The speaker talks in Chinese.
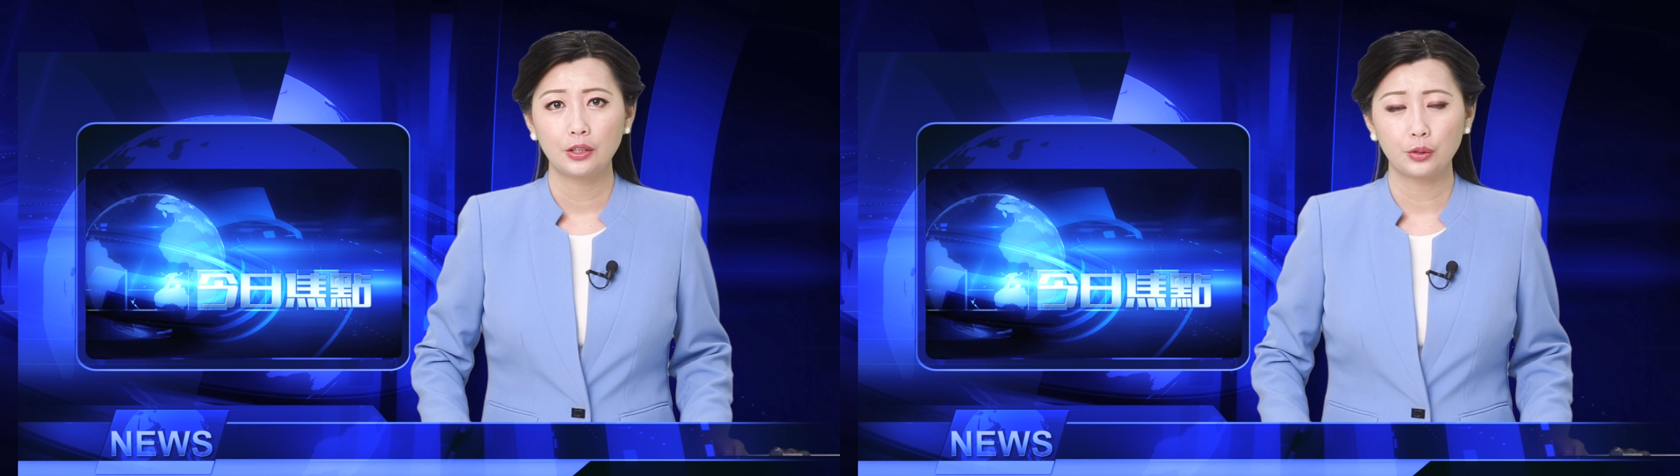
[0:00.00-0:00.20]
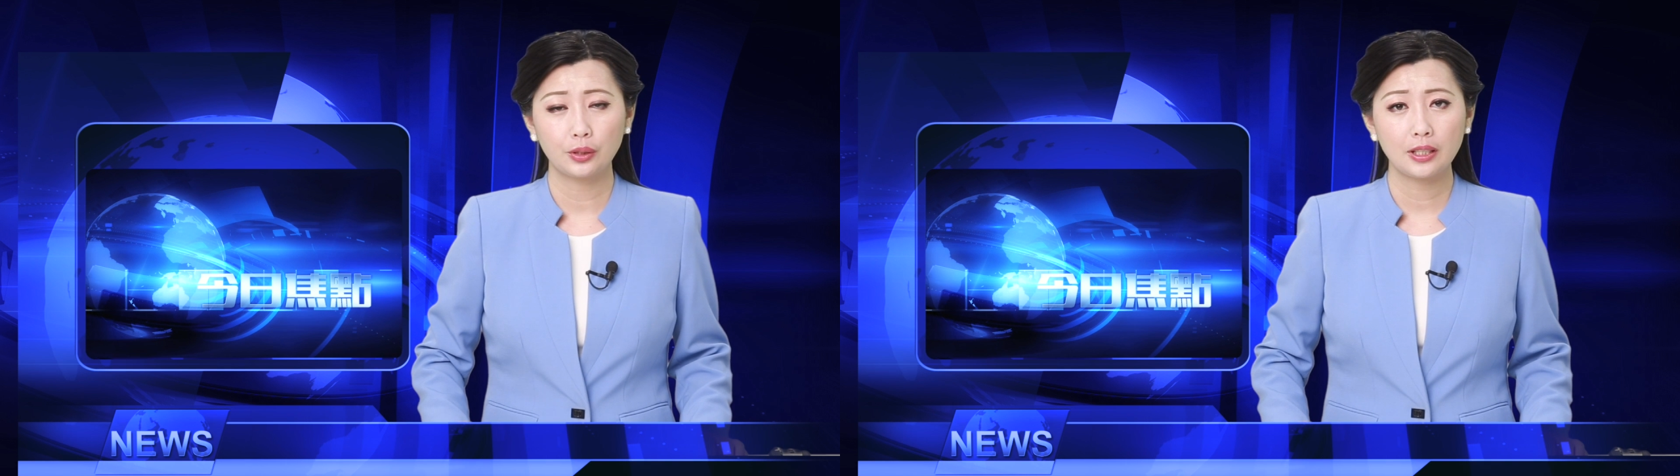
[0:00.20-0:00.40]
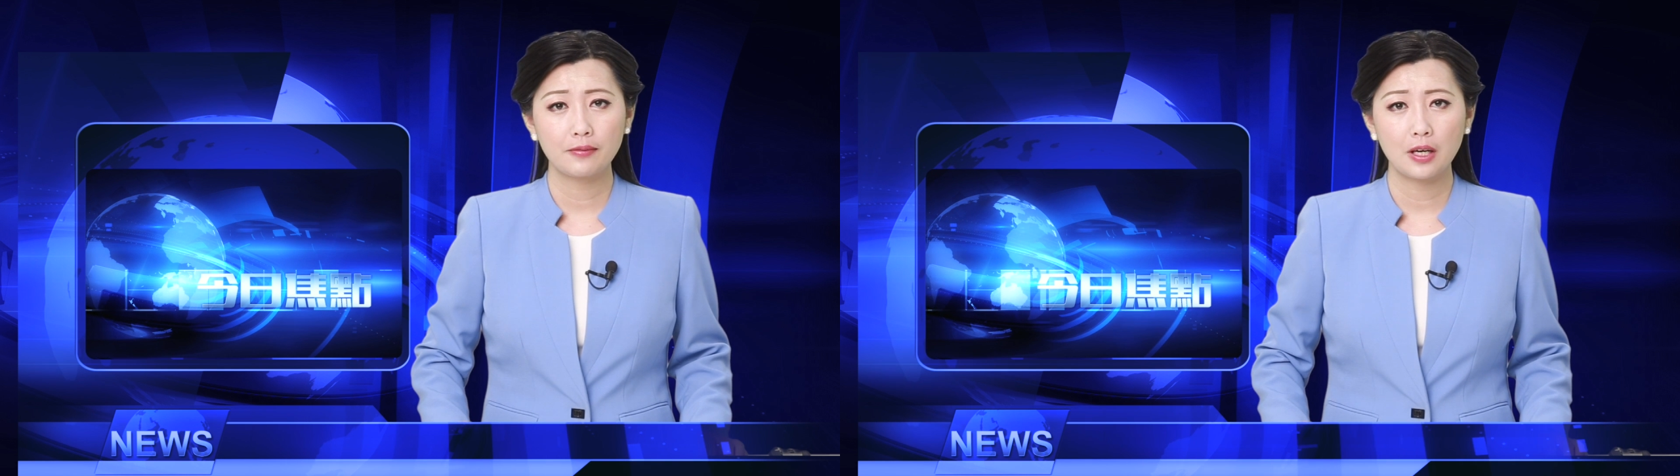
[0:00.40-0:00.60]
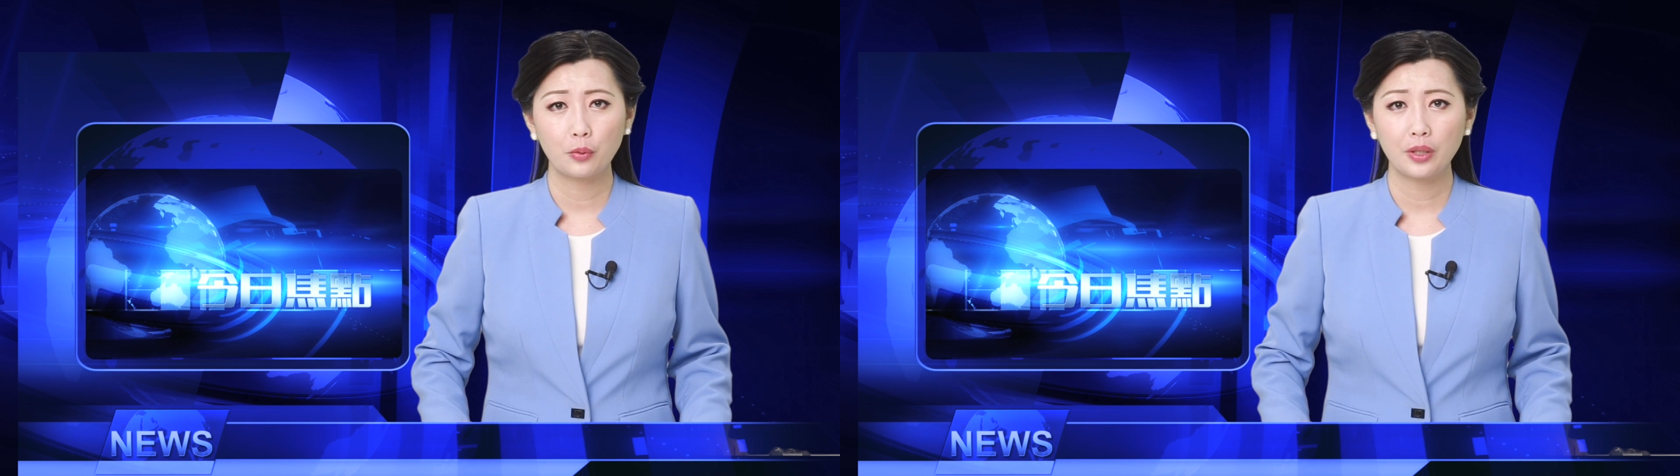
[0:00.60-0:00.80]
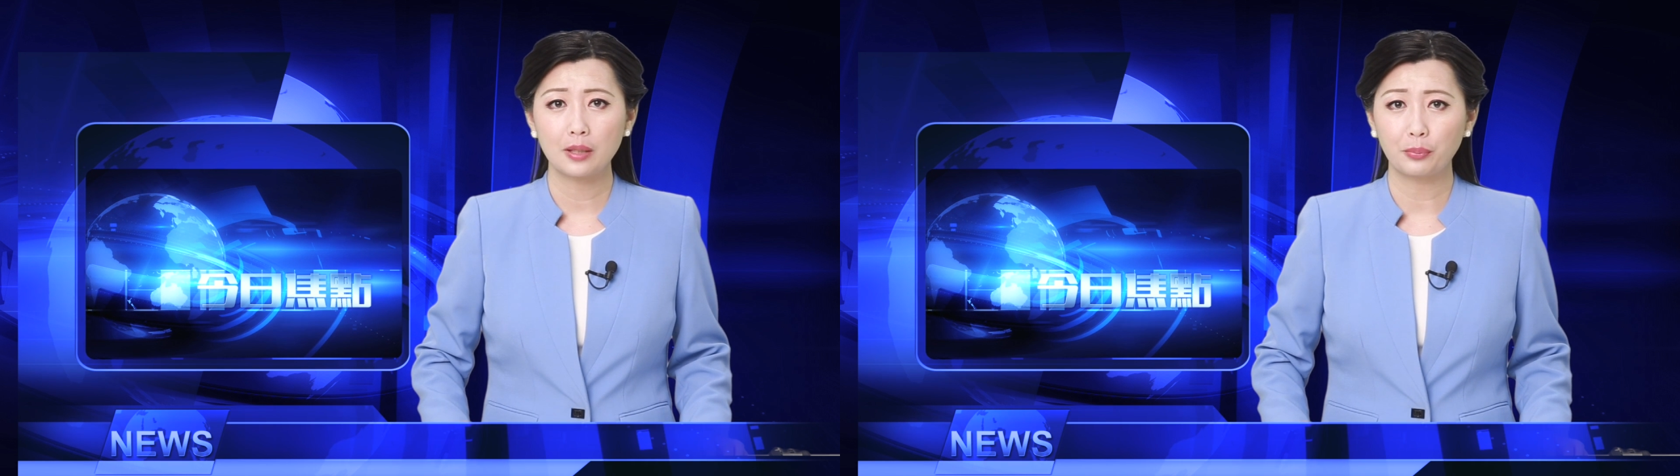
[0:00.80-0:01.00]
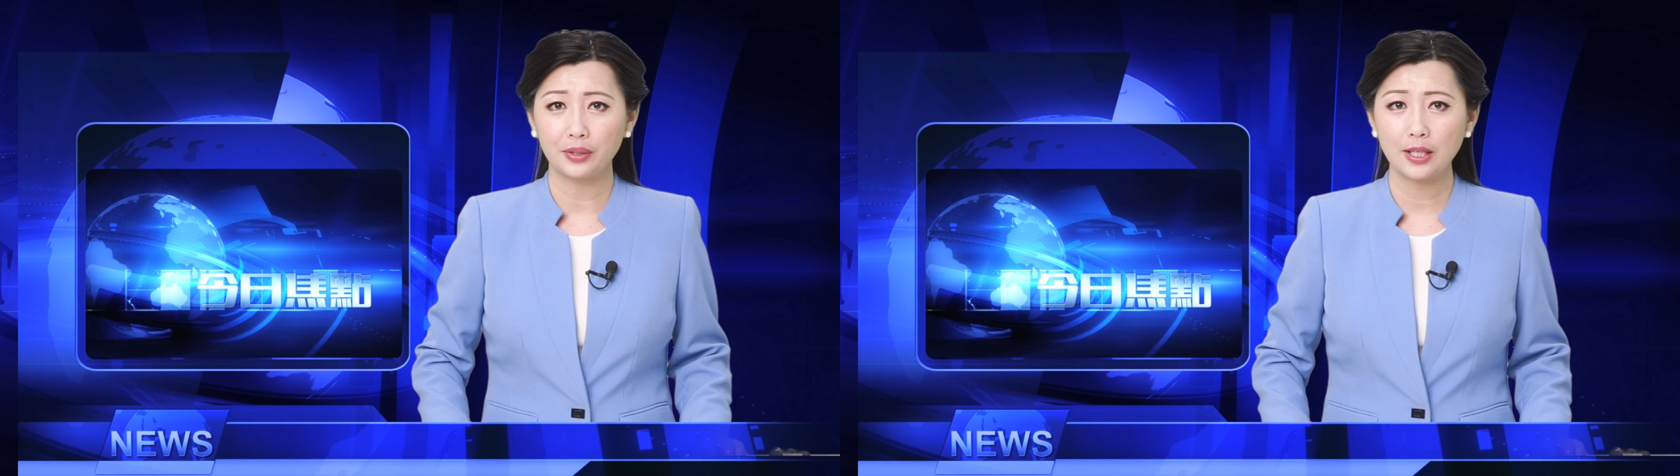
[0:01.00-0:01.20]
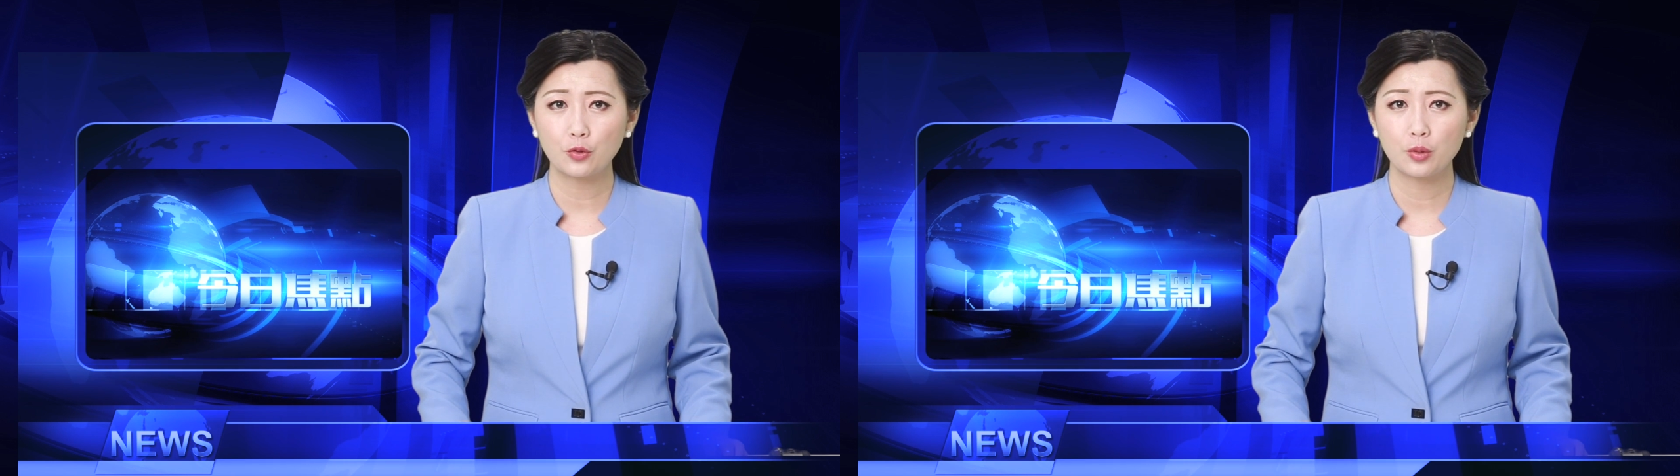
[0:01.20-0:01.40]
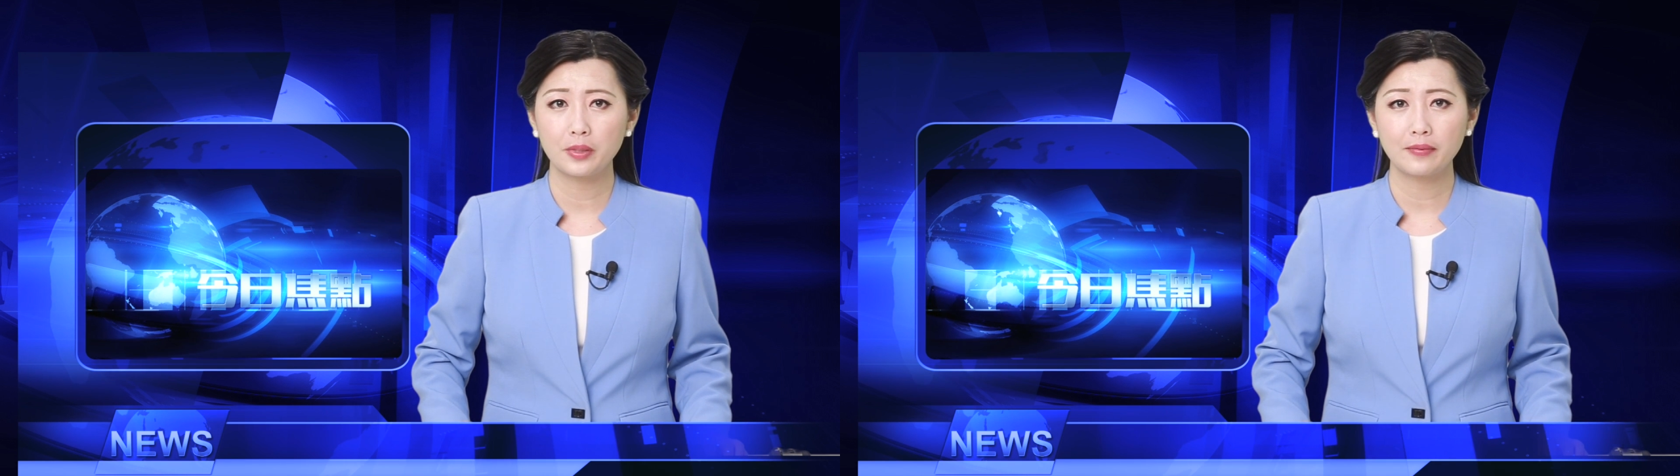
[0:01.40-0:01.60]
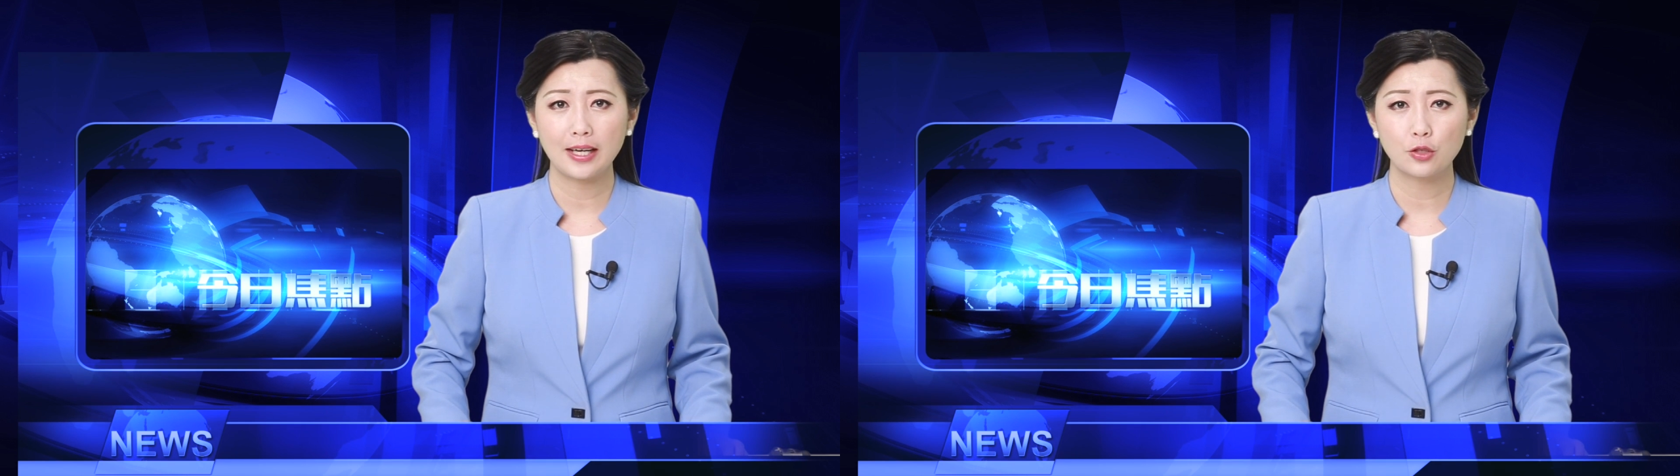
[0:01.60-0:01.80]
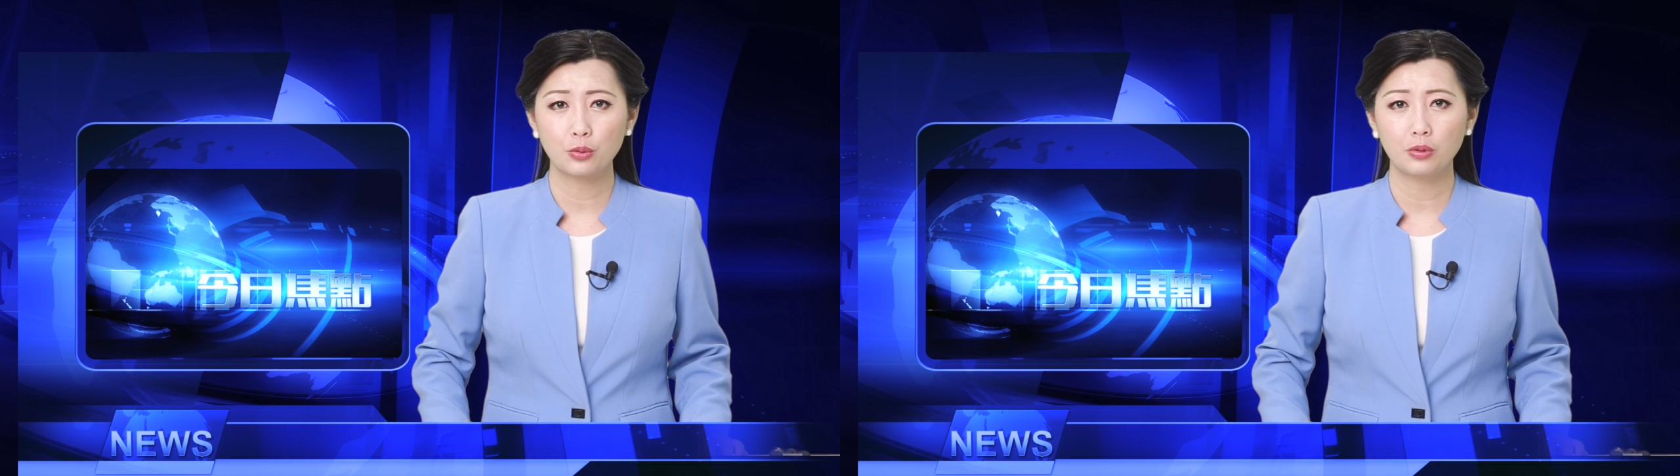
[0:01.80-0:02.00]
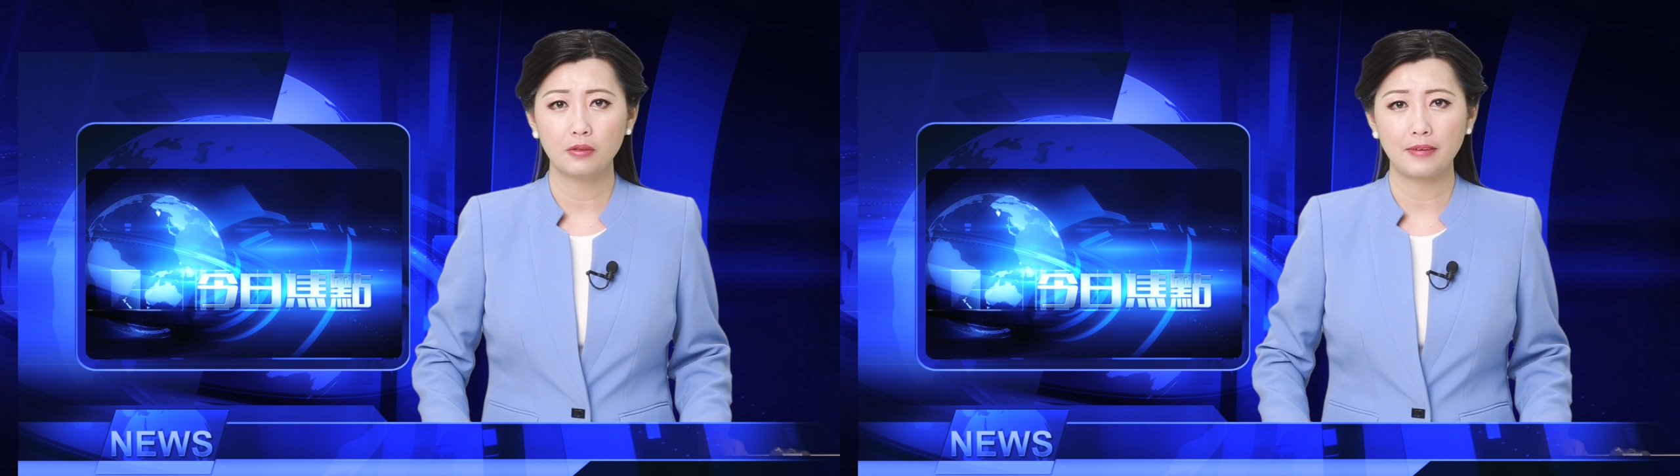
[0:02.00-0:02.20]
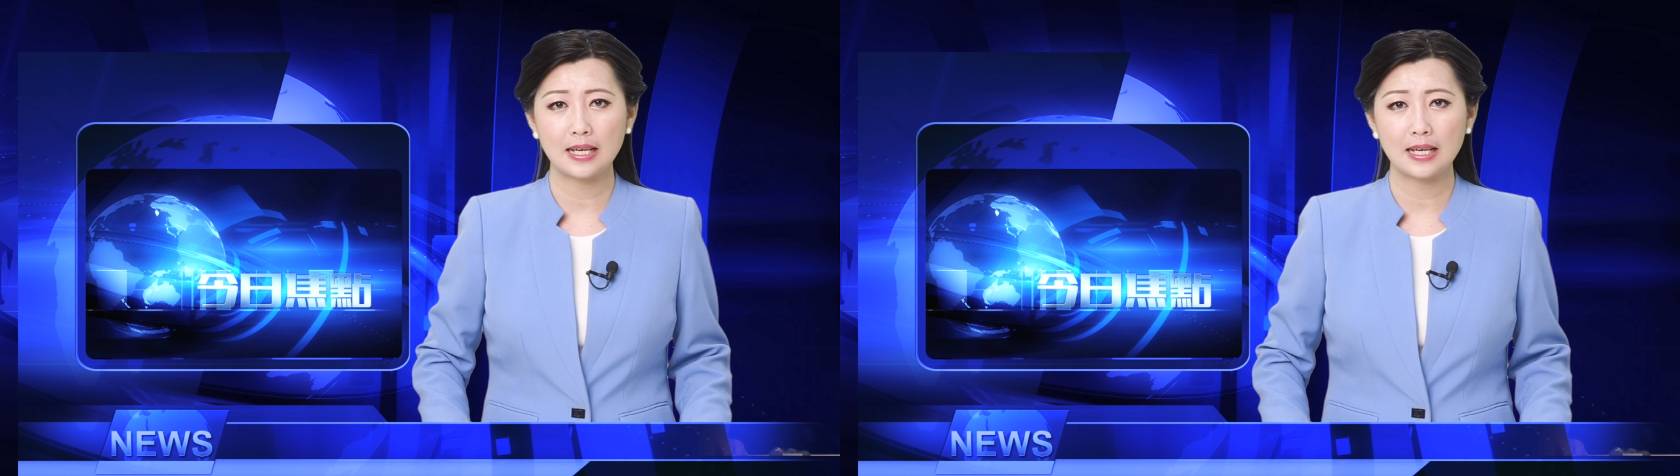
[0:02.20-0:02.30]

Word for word: 有的地方为了不让居民外出，